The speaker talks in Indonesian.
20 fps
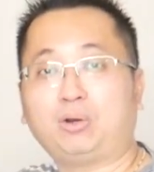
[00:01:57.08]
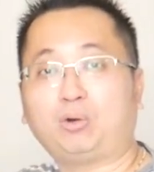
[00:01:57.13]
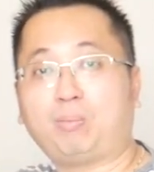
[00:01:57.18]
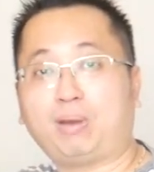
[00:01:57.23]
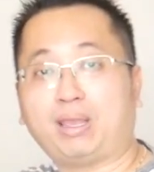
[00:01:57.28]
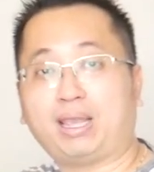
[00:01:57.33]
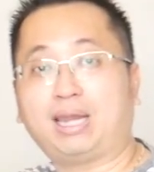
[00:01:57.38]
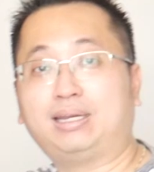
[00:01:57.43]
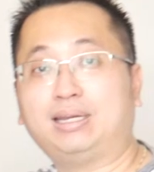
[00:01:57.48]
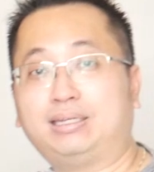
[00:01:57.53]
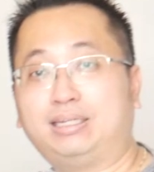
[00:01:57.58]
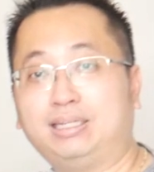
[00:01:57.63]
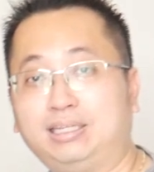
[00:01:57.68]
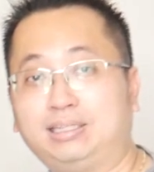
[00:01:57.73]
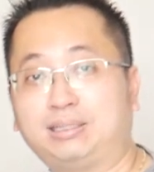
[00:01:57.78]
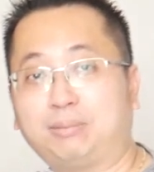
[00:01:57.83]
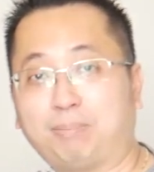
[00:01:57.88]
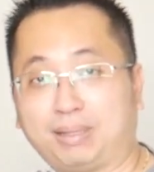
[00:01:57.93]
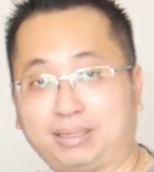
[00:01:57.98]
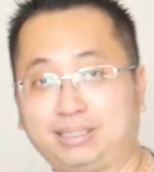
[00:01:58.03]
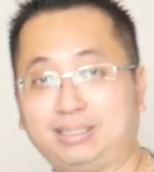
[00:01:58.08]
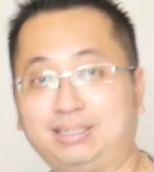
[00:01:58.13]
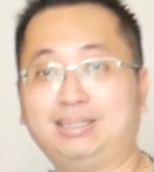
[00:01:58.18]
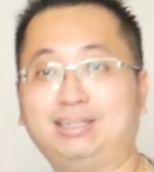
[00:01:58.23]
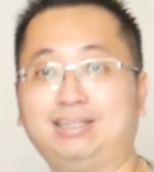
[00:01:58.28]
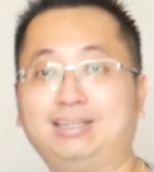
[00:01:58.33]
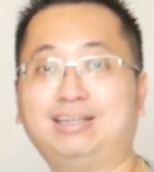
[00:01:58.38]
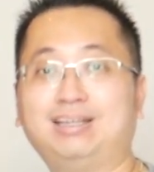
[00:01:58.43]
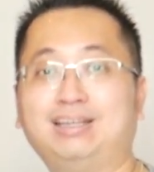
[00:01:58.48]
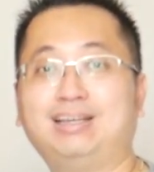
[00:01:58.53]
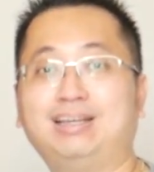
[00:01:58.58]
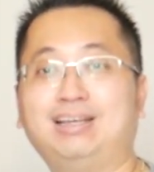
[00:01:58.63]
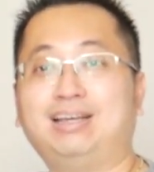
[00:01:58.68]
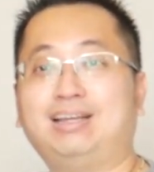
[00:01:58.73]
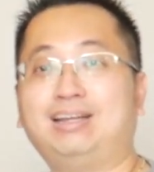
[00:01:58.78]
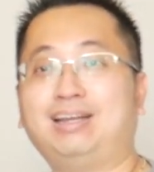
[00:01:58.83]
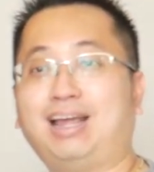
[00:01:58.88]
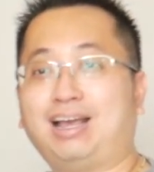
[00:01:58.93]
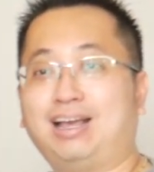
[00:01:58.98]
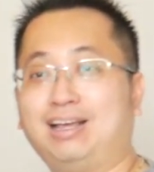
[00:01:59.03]
rumah yang ada di tempat ini.
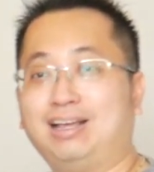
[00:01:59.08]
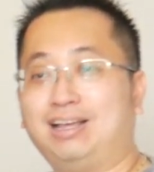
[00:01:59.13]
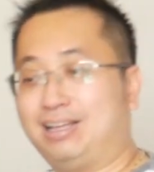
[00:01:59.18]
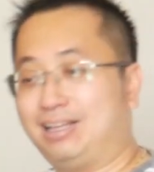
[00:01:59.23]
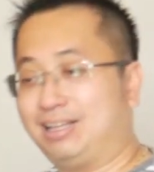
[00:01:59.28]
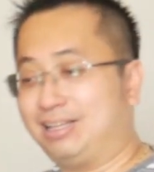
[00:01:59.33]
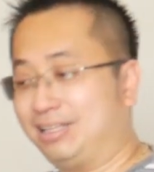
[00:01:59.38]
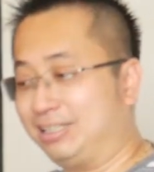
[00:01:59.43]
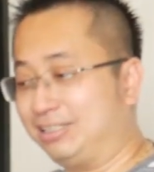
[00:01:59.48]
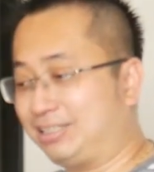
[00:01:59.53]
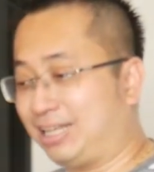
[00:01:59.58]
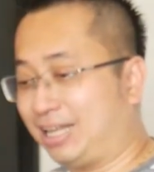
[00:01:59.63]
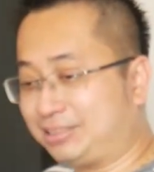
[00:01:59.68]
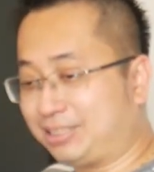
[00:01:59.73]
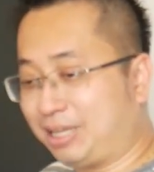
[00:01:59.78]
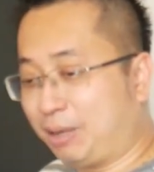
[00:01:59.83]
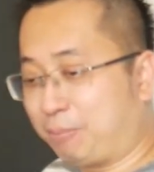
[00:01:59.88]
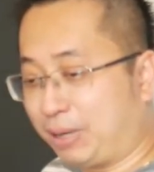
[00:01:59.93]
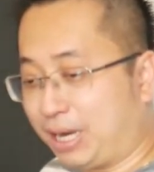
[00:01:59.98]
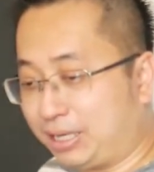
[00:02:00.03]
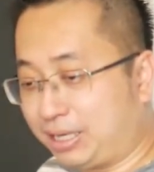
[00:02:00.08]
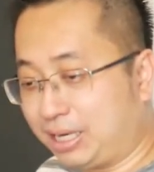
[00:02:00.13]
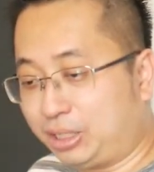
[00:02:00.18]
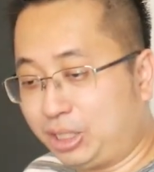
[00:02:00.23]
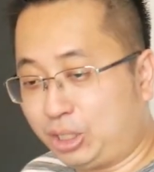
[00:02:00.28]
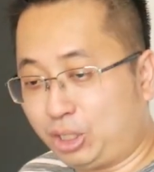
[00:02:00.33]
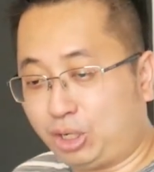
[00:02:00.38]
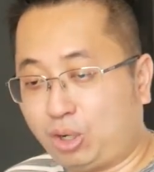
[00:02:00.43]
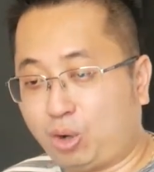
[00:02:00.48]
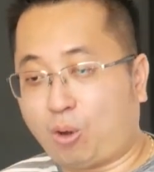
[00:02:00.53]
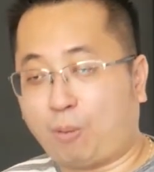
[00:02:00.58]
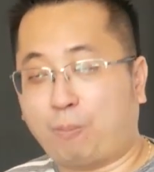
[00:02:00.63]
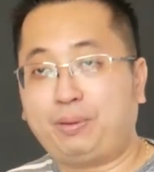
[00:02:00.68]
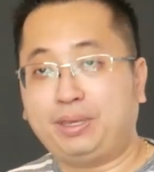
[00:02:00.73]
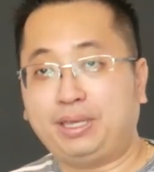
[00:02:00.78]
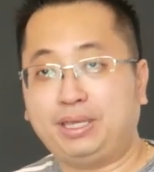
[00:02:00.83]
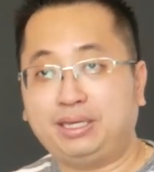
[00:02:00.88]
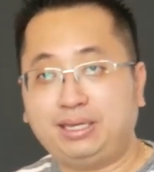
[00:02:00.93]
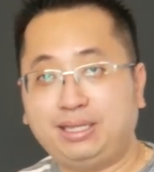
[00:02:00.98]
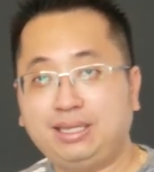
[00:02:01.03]
Nah, saat saya berada di
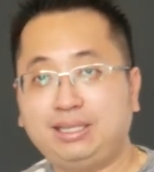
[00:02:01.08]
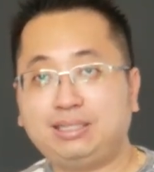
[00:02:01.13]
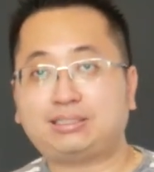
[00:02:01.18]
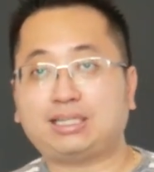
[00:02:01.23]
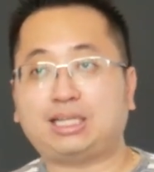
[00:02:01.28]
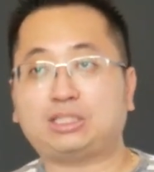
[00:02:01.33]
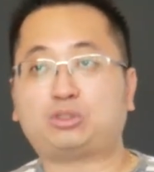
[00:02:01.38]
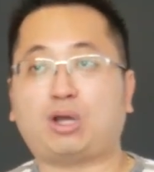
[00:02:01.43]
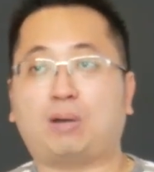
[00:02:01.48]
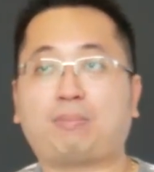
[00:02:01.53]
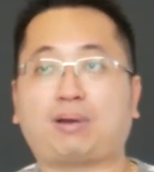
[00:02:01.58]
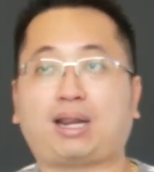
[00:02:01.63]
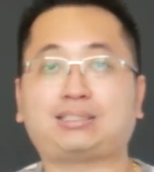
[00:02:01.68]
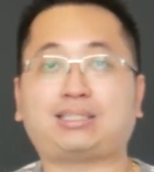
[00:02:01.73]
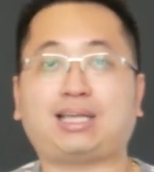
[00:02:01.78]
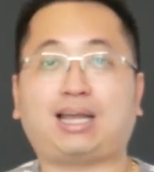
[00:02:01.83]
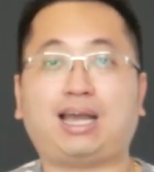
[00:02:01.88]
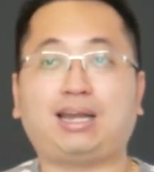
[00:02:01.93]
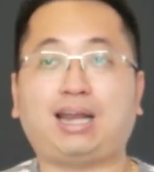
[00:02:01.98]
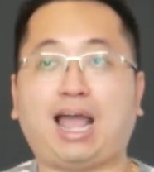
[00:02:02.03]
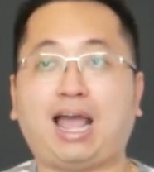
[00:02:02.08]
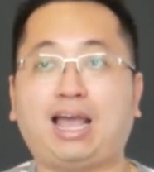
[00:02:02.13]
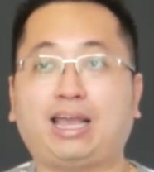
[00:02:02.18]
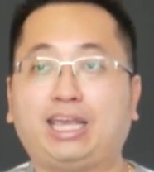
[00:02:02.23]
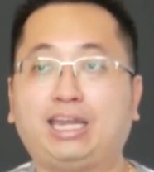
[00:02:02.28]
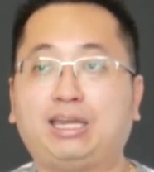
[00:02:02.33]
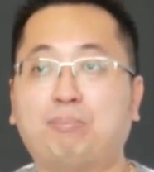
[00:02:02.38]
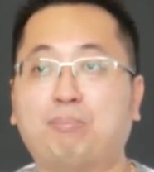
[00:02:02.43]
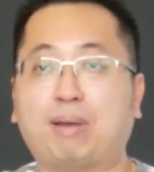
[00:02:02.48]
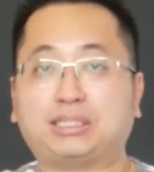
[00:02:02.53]
lobi ini, saya juga merasakan angin